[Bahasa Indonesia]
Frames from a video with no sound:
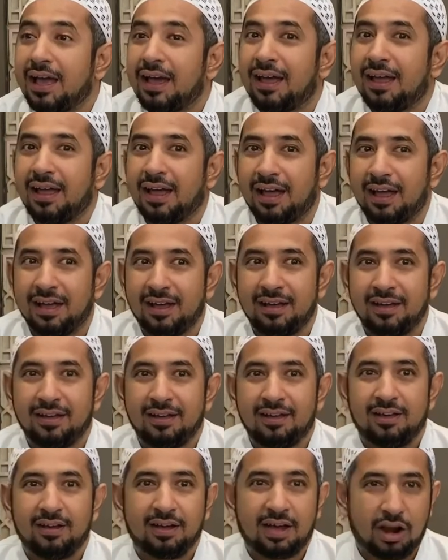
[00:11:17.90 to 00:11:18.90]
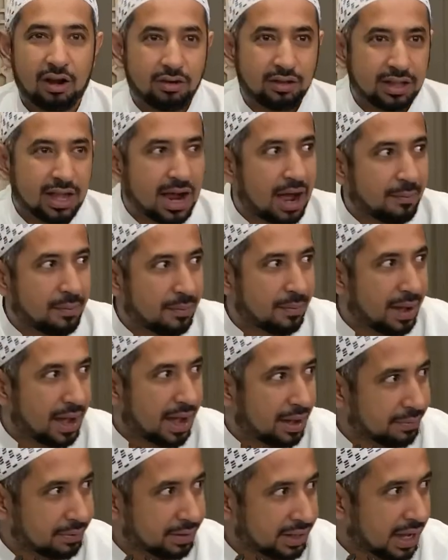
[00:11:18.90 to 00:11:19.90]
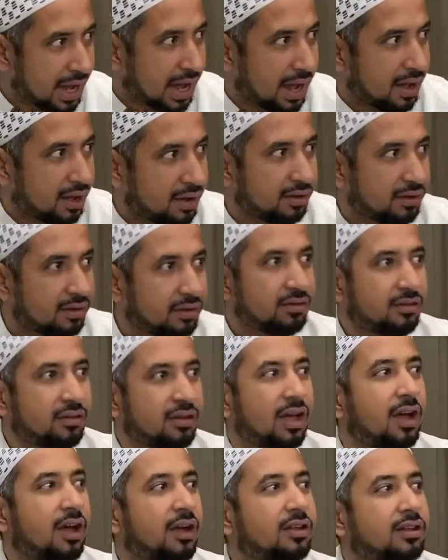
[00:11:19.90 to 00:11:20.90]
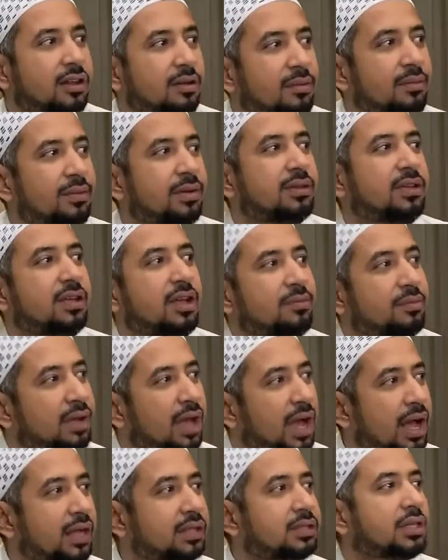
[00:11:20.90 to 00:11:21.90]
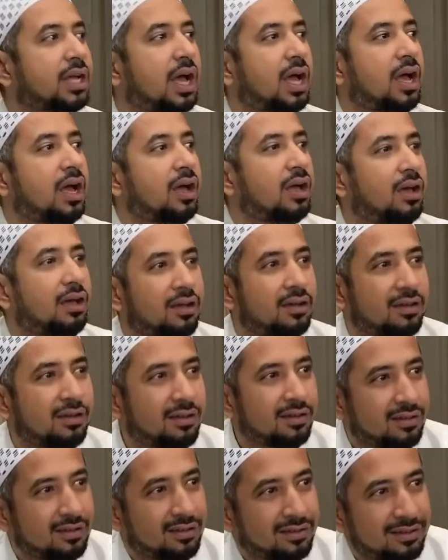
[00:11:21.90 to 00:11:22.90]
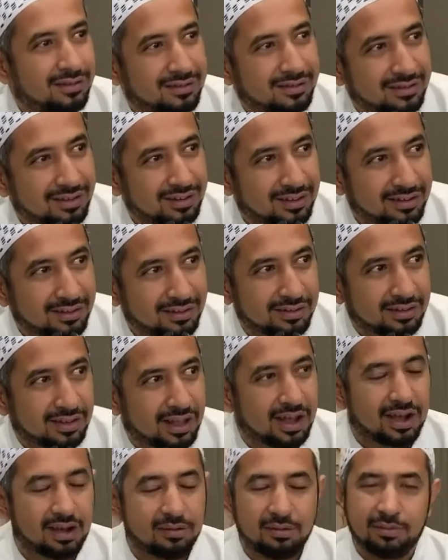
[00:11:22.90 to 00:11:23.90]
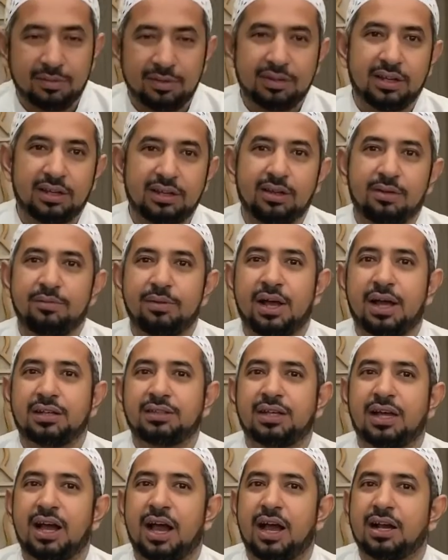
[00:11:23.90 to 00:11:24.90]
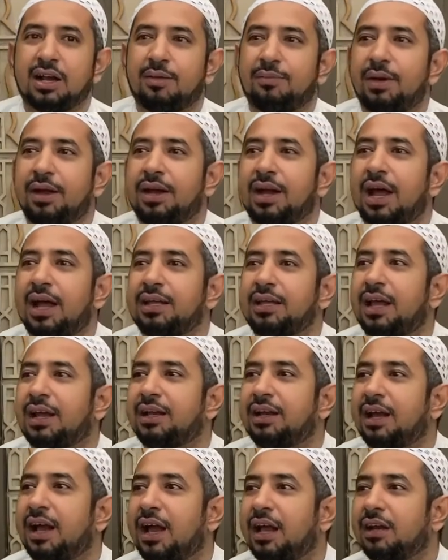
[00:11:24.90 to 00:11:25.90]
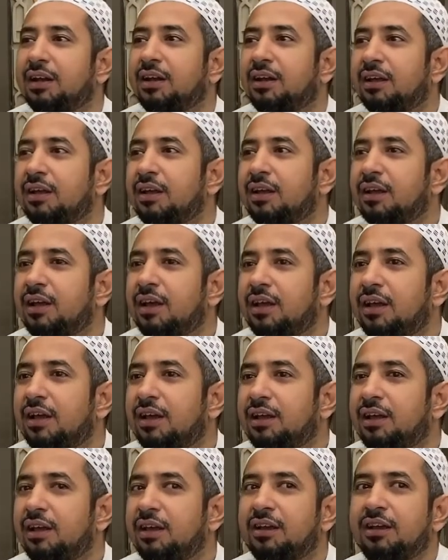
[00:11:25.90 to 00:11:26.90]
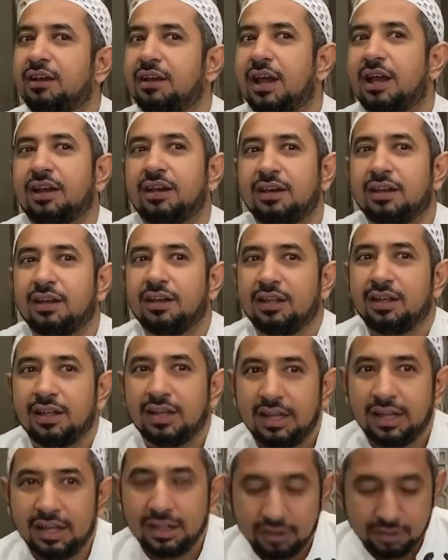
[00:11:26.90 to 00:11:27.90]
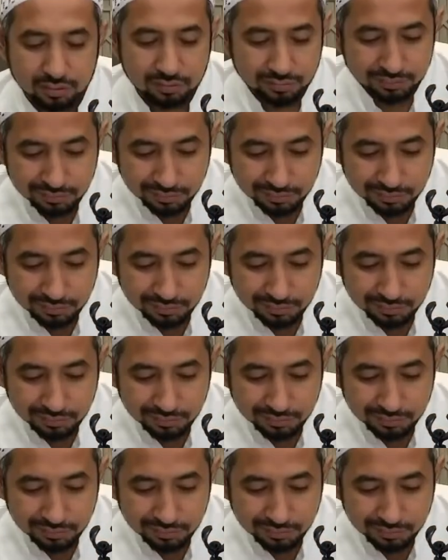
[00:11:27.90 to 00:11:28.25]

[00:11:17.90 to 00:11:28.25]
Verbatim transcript: Ya. Kalau kita nggak memahaminya, ya kita membacanya biasa. Ya, kita akan membacanya biasa, nggak ada bedanya dengan ini dan itu.